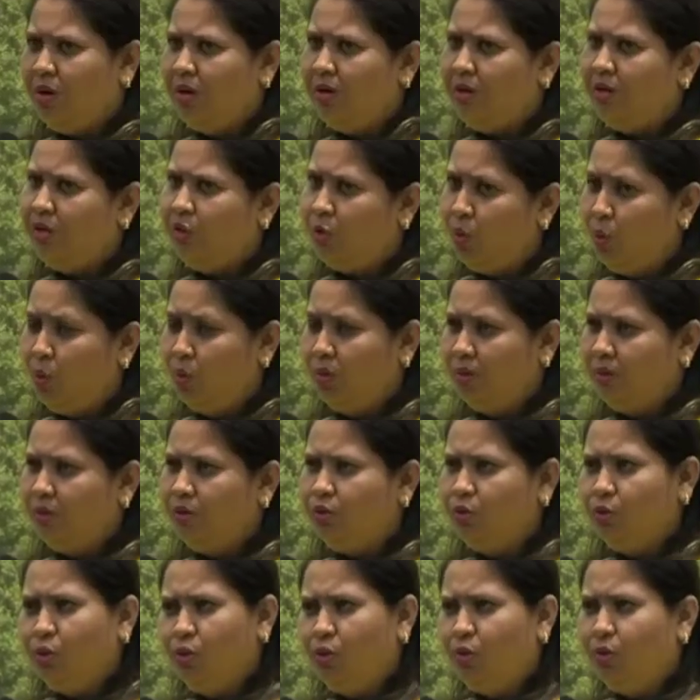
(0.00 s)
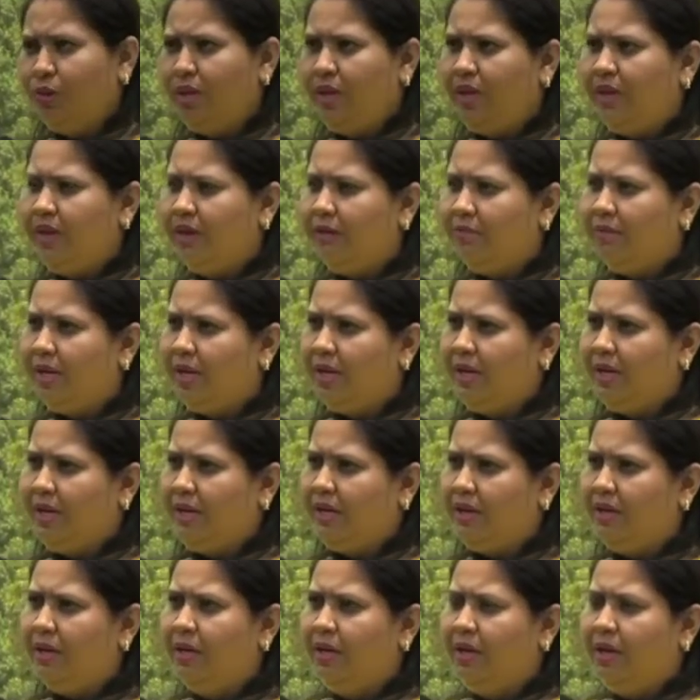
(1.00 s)
और योग दोनों ही
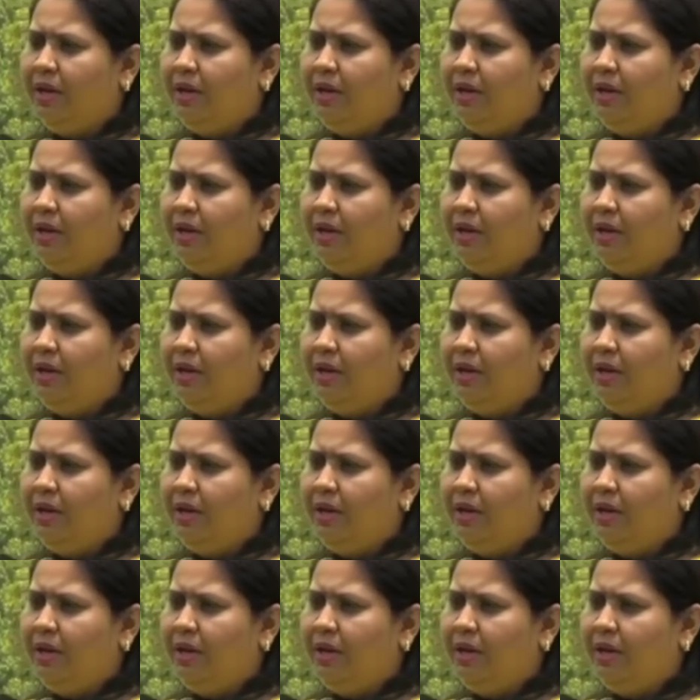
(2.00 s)
हमारे